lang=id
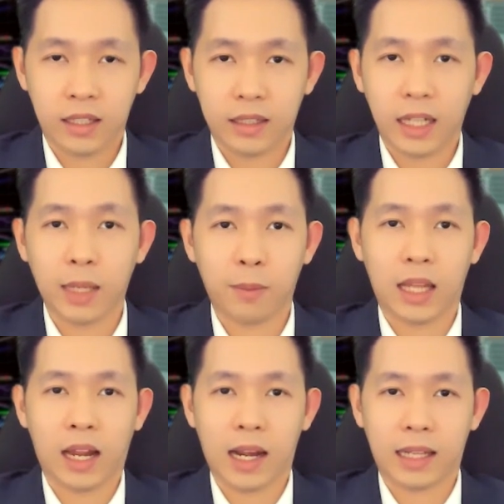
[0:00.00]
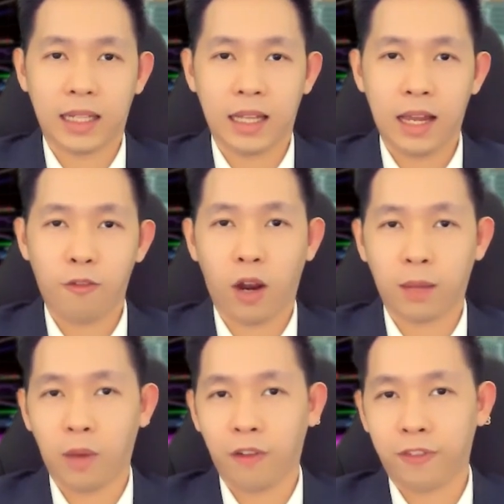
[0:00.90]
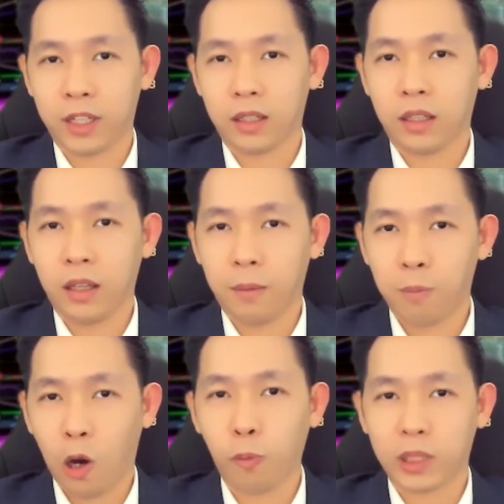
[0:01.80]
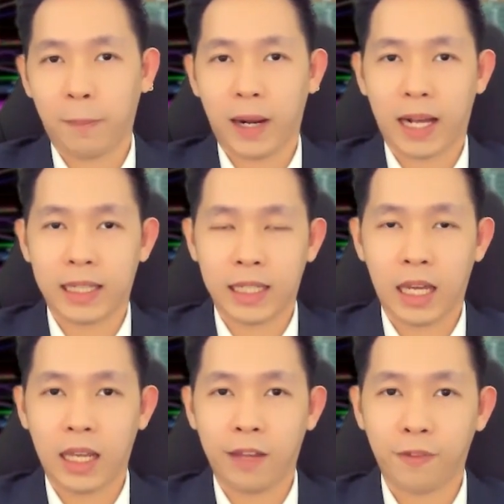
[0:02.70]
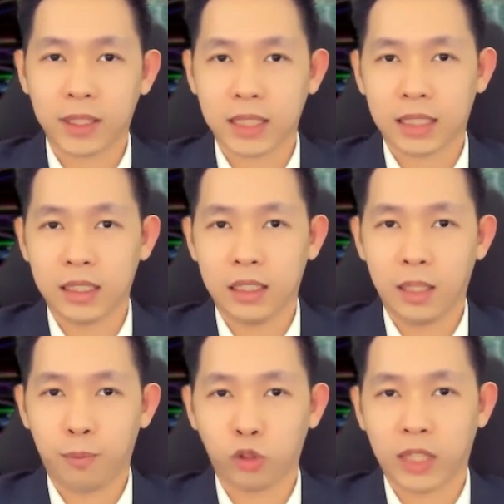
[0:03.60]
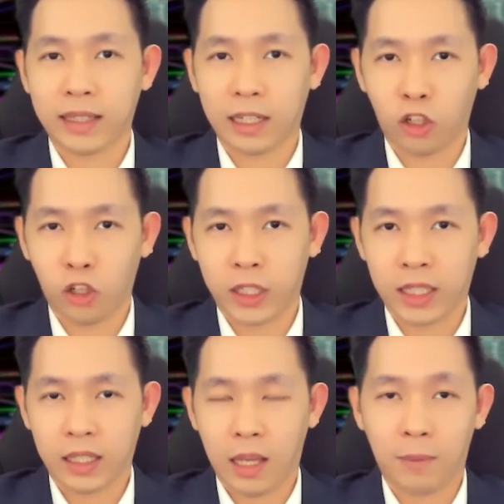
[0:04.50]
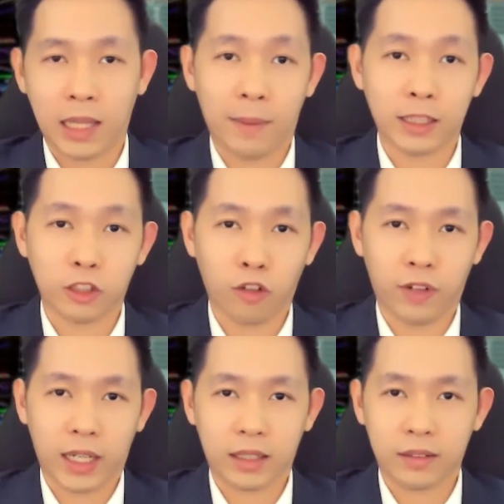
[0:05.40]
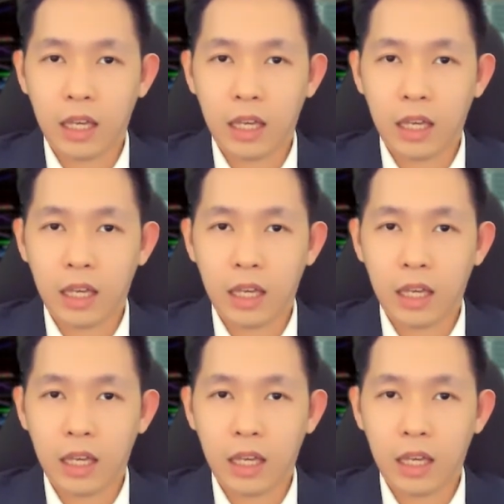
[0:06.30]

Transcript: dan yang menarik adalah Warren Buffett baru pertama kalinya investasi di perusahaan teknologi yang bernama Snowflake.